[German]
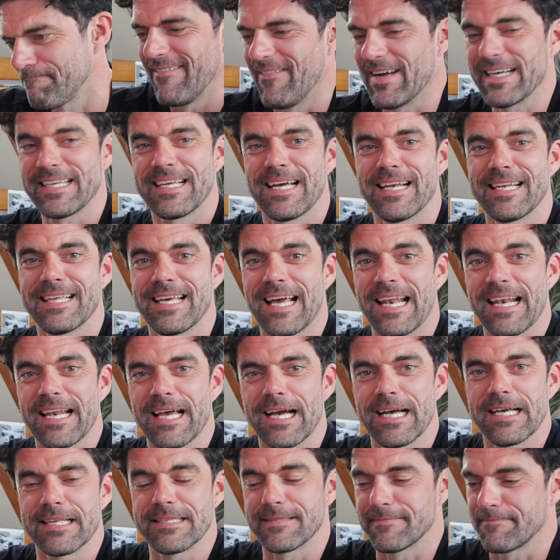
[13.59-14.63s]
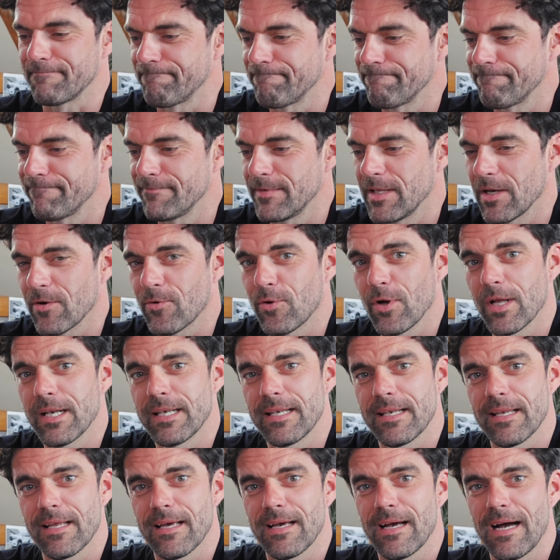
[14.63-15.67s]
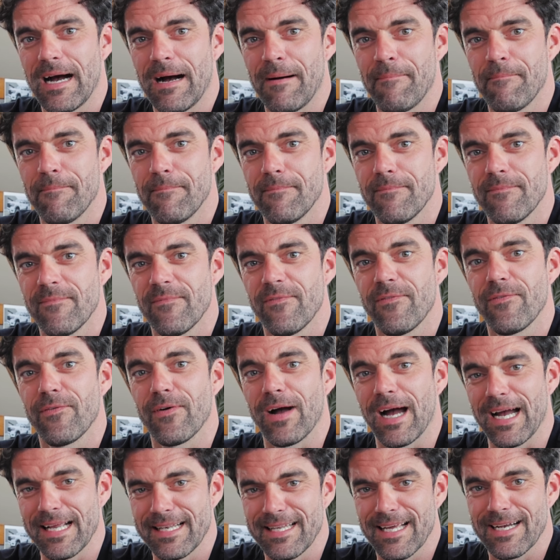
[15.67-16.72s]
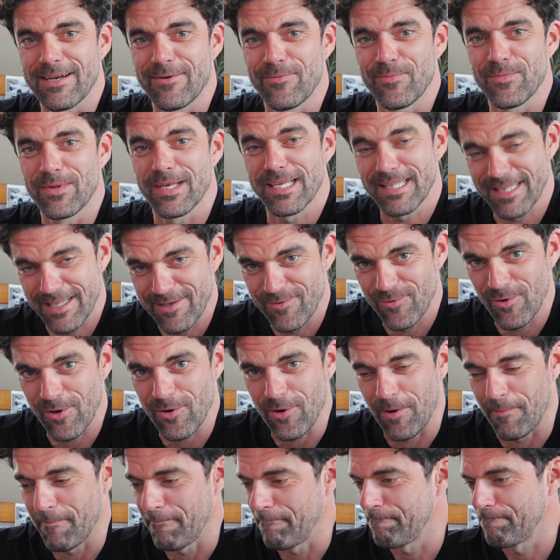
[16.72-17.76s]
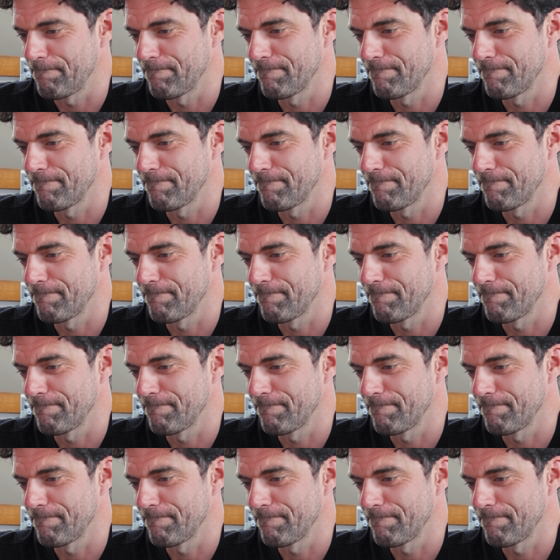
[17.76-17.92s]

Wann kann ich anreisen? Ihr könnt am Freitag um 16 Uhr kommen.